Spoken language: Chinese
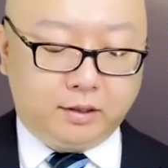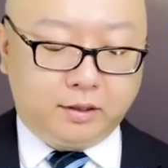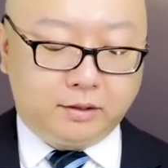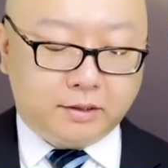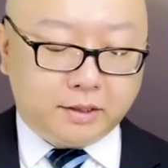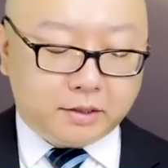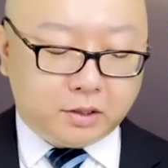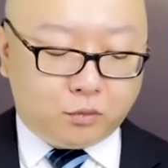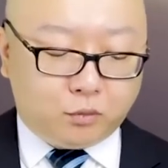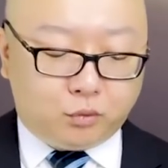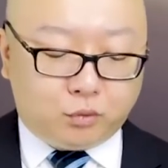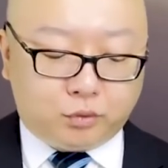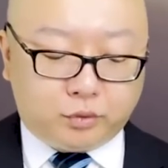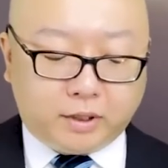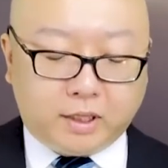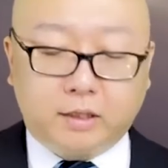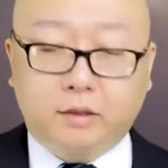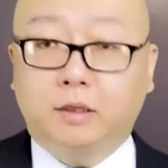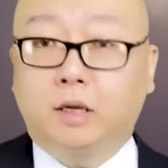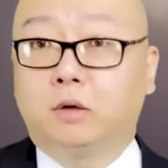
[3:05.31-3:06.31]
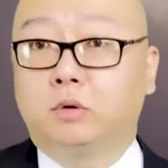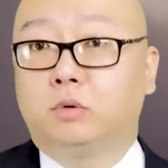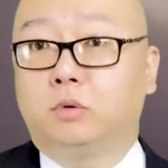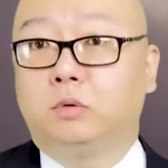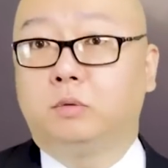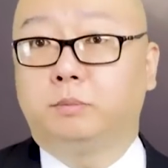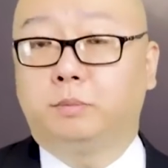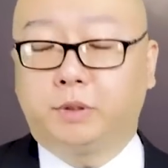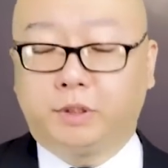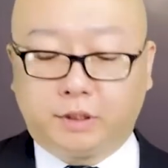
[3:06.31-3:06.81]
在这五年当
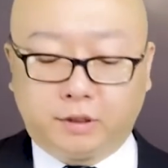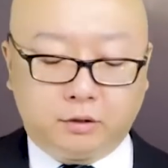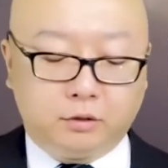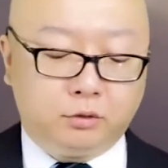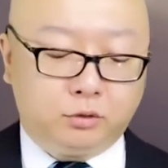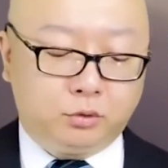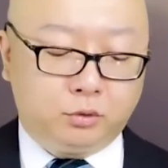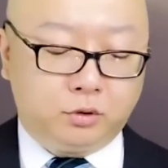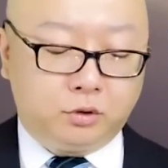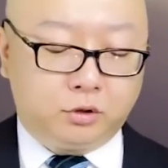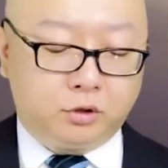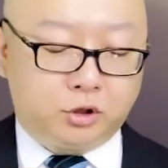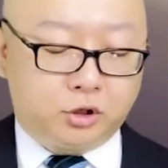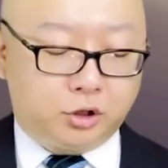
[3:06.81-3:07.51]
中，平均